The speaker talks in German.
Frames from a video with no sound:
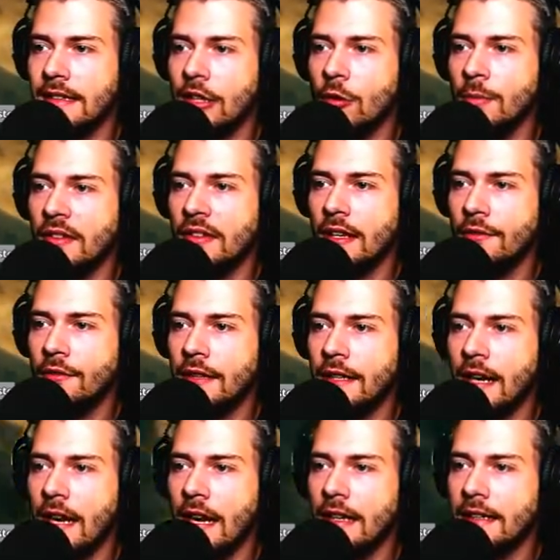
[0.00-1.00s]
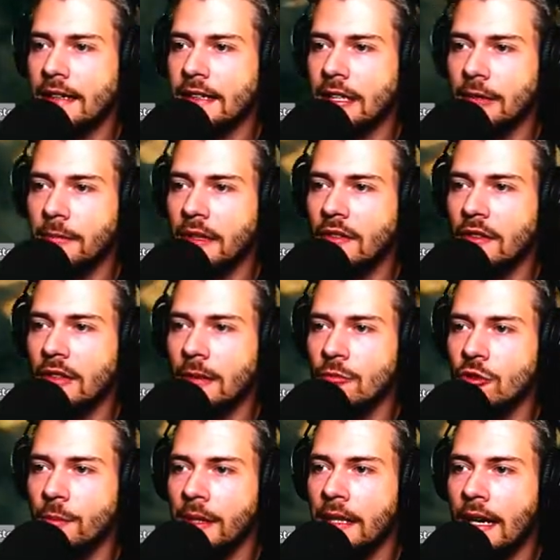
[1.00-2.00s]
Ich glaube, sehr viel gerader kriegt man es in dem
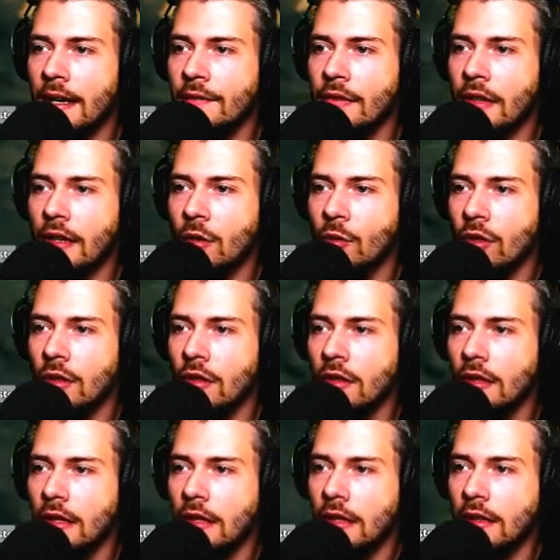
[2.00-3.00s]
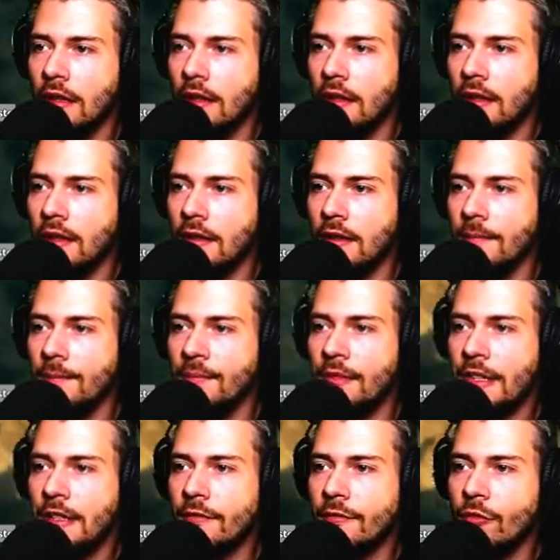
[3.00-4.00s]
Spiel einfach auch
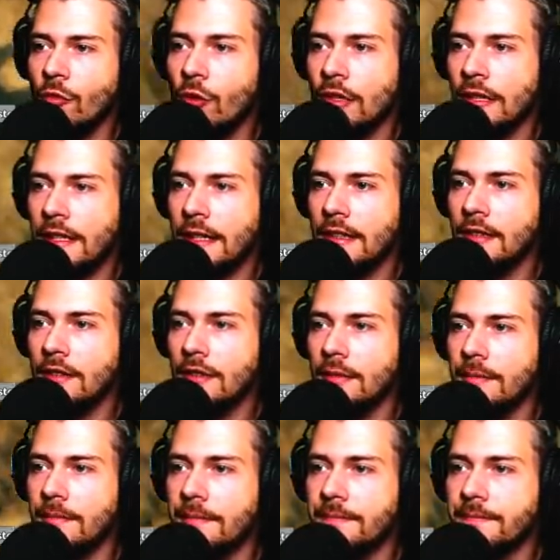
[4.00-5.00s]
nicht vorgelegt.